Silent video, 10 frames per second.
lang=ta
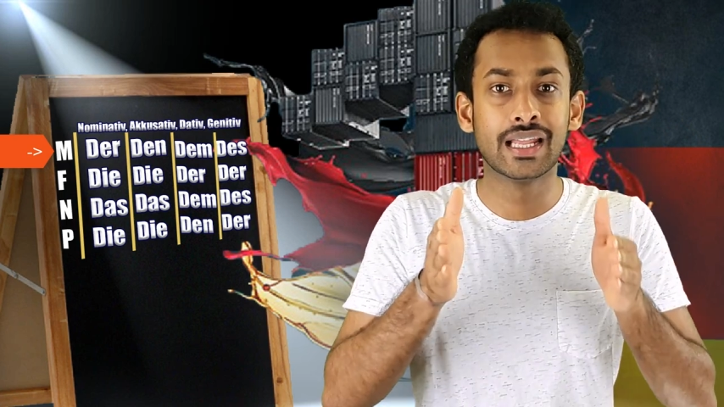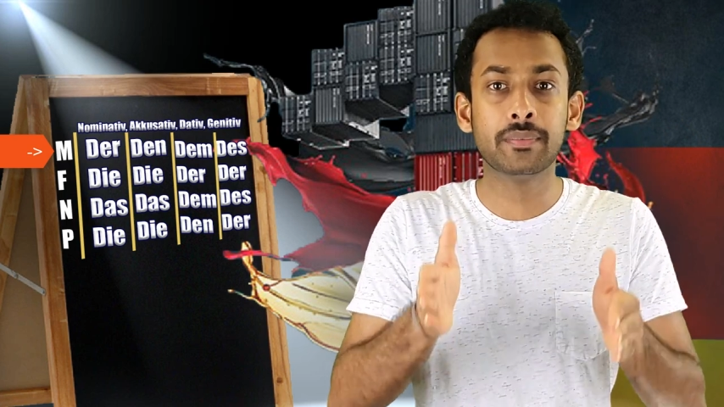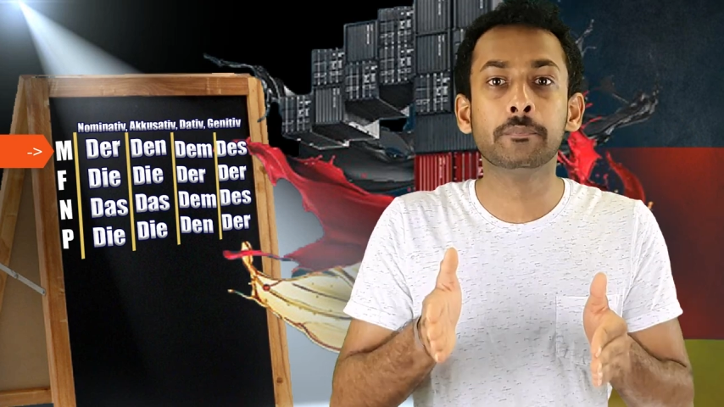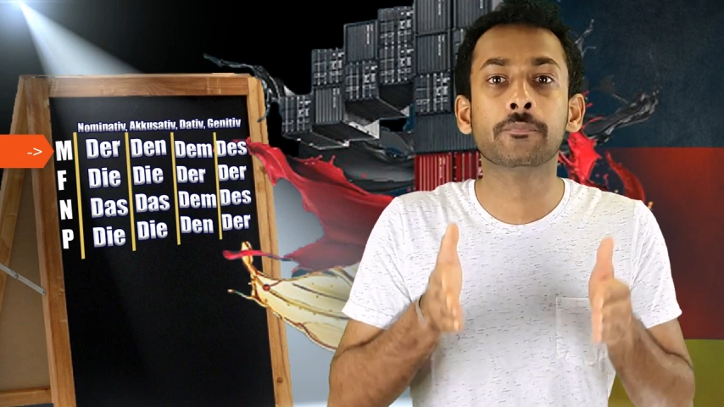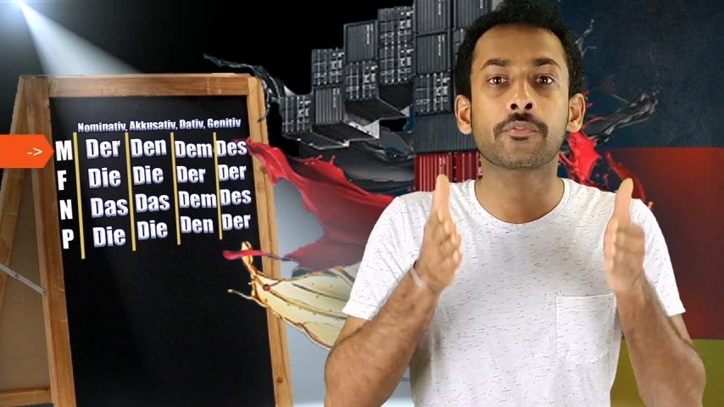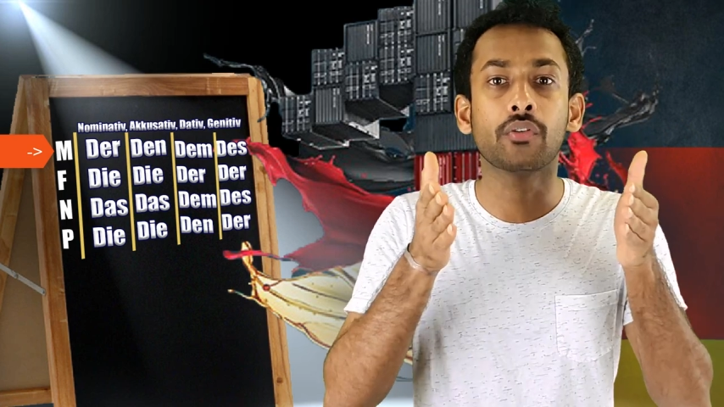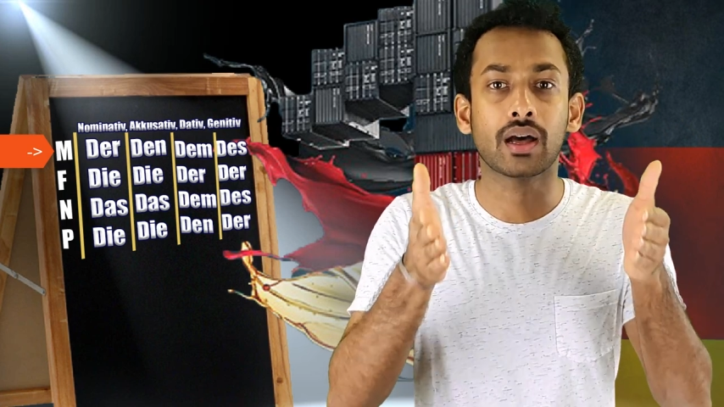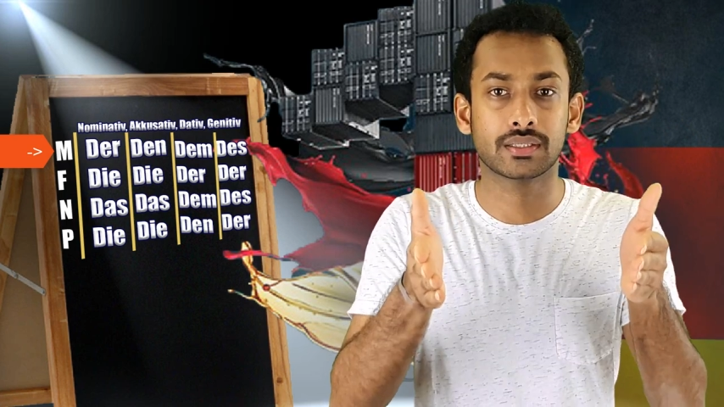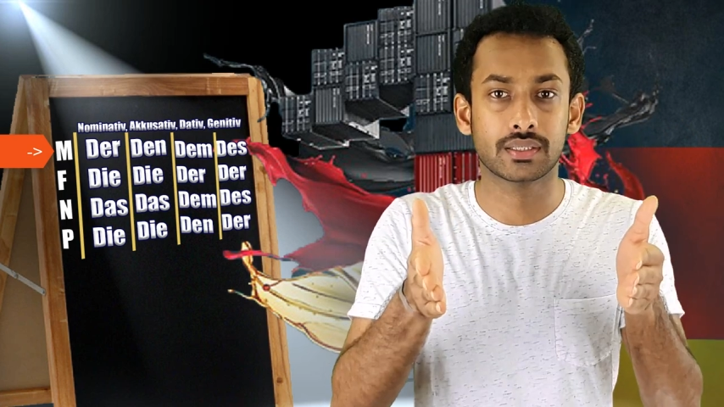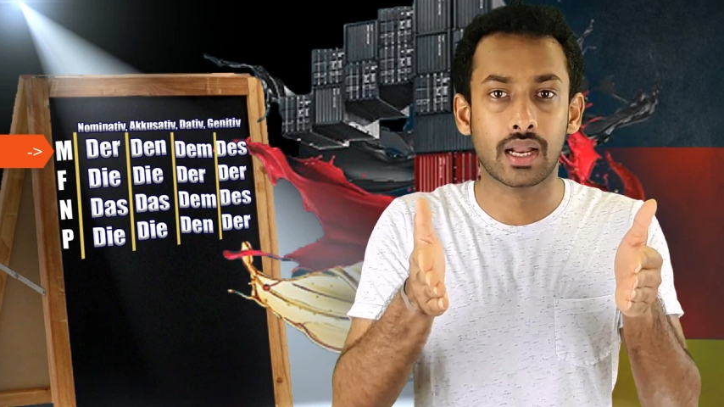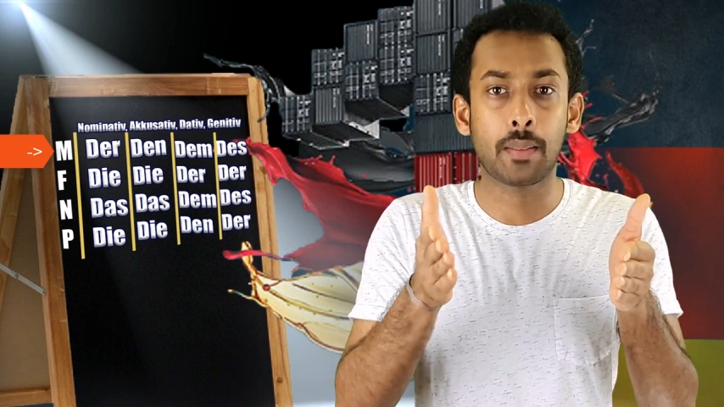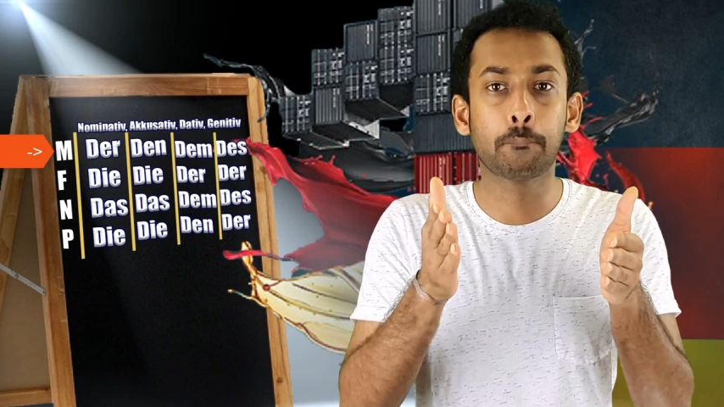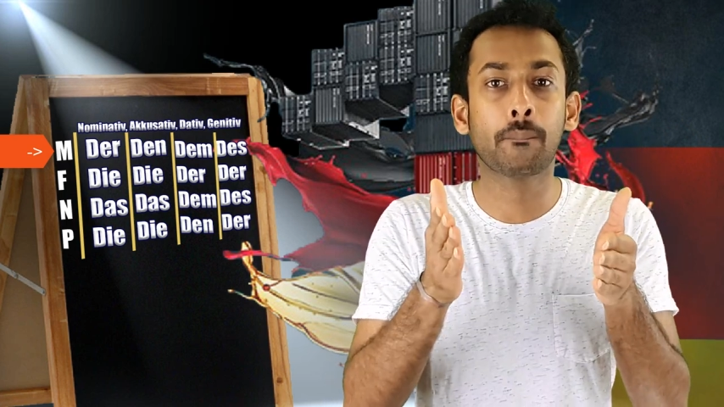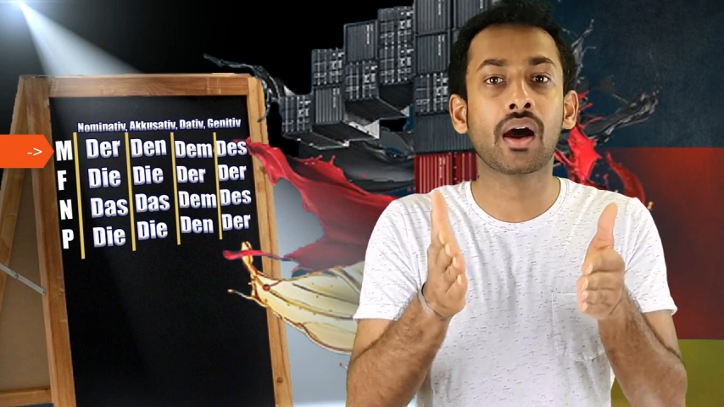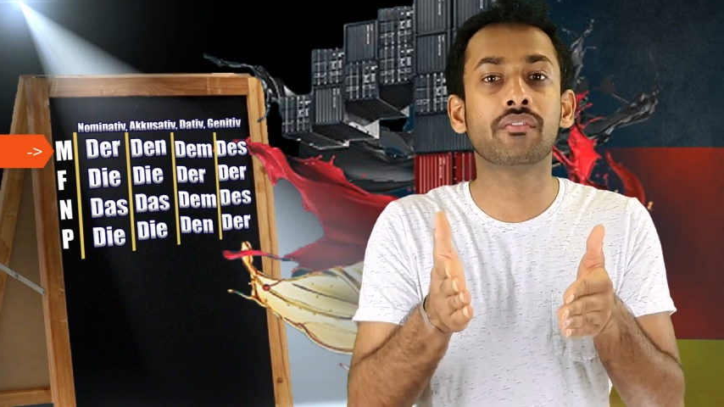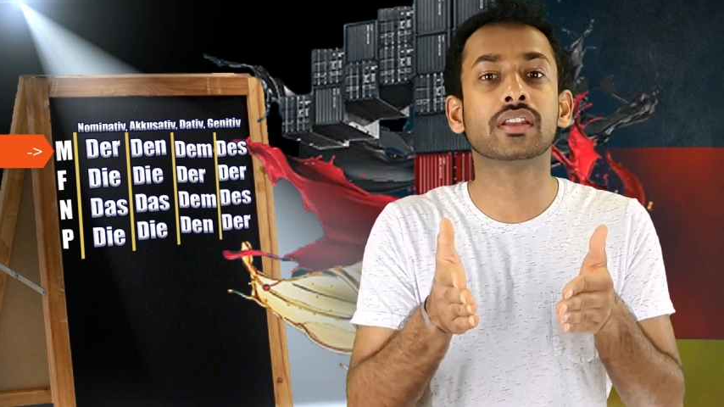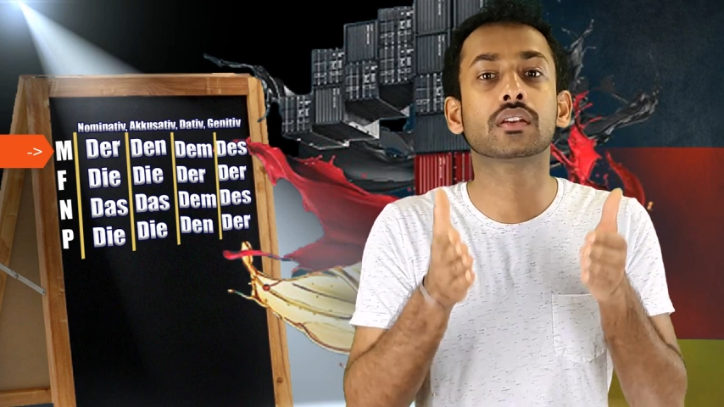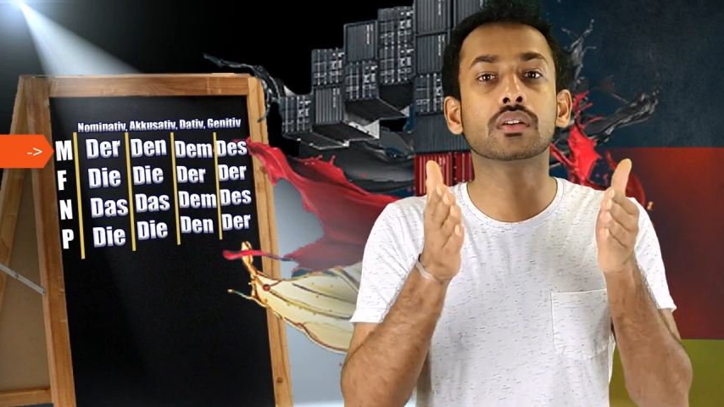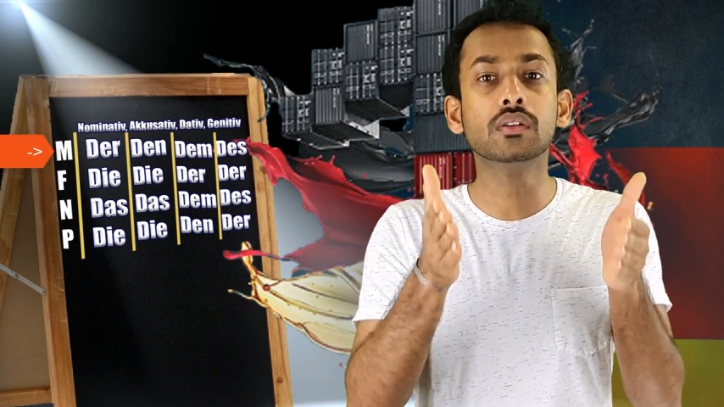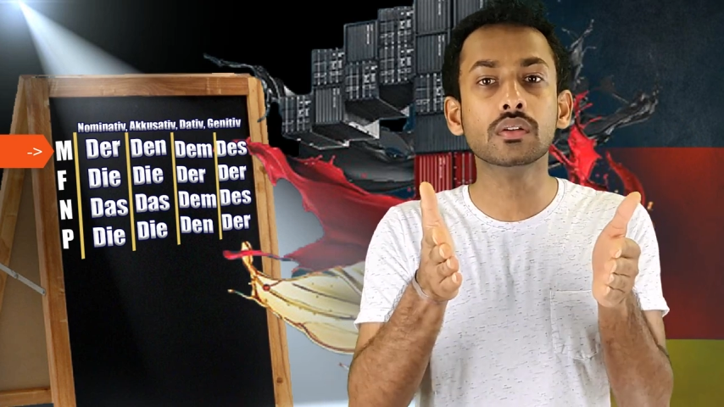டெம் ஃபாட்டர்
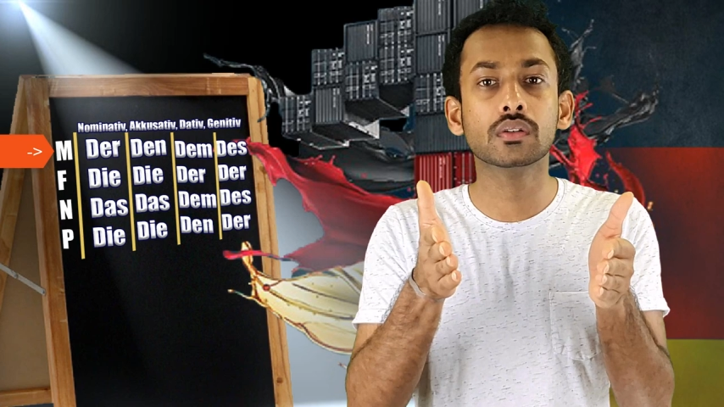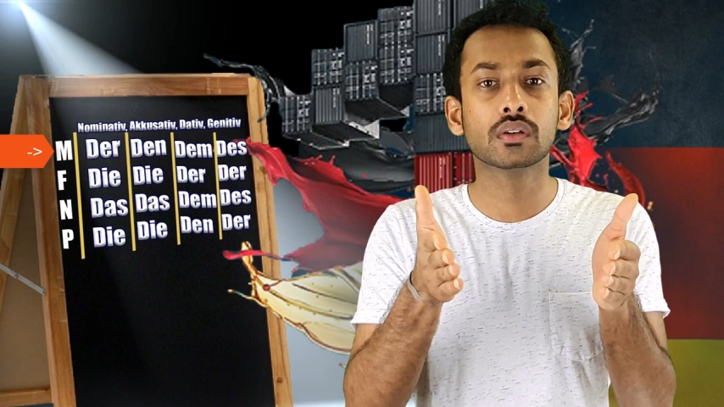அப்பாவிற்கு